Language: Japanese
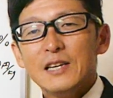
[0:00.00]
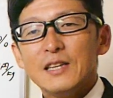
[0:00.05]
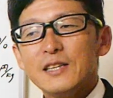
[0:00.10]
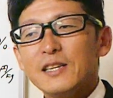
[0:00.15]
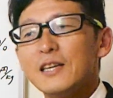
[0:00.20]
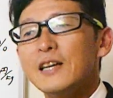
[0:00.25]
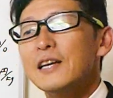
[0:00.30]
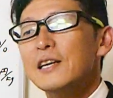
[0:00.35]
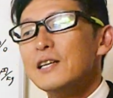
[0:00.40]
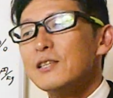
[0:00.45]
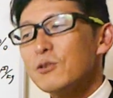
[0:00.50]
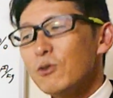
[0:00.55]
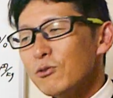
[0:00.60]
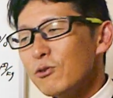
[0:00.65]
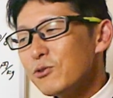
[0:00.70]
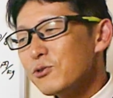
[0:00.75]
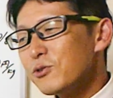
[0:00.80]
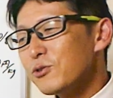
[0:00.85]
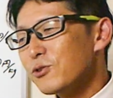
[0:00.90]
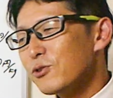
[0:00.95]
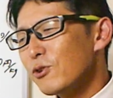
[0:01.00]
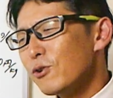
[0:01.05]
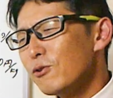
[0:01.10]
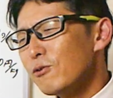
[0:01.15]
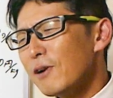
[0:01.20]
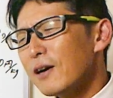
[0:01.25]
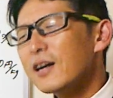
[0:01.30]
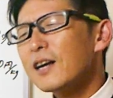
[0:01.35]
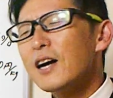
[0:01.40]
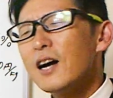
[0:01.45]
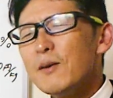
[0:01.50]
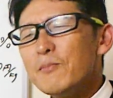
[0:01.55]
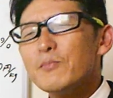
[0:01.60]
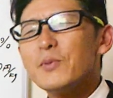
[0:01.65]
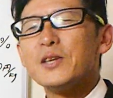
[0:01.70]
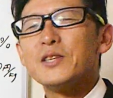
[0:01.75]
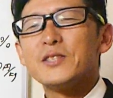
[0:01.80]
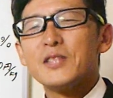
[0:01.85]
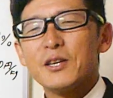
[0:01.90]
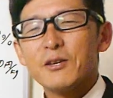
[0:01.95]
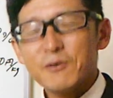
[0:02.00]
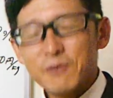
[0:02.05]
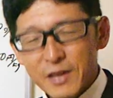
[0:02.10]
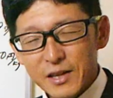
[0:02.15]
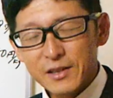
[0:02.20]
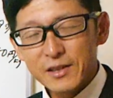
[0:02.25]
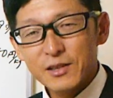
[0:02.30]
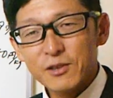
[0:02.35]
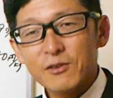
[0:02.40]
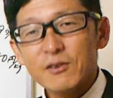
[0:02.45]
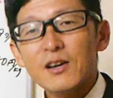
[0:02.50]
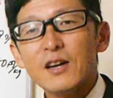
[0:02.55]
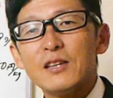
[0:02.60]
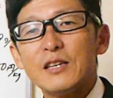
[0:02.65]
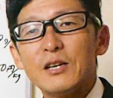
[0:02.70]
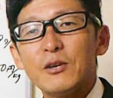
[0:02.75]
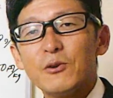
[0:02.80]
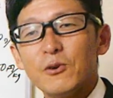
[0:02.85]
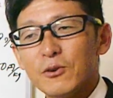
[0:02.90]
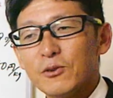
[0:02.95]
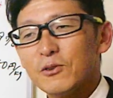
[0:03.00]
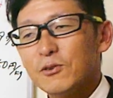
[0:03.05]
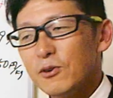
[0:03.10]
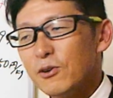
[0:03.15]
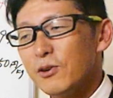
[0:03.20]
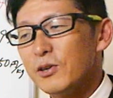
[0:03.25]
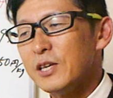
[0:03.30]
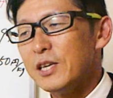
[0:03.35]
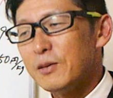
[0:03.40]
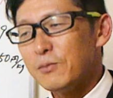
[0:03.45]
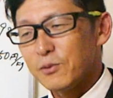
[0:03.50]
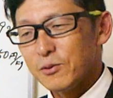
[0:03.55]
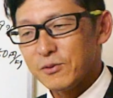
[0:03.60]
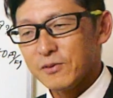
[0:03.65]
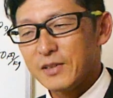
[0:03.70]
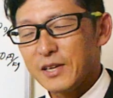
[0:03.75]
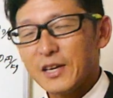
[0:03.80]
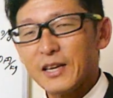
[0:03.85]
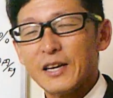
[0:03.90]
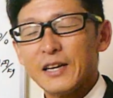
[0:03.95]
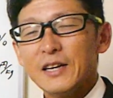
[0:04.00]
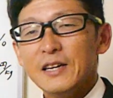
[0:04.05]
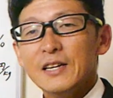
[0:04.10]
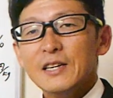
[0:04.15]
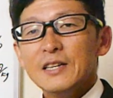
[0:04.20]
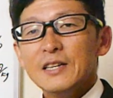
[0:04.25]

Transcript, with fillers: で、その主張は勘弁してくれっていうのが日本の言い分で、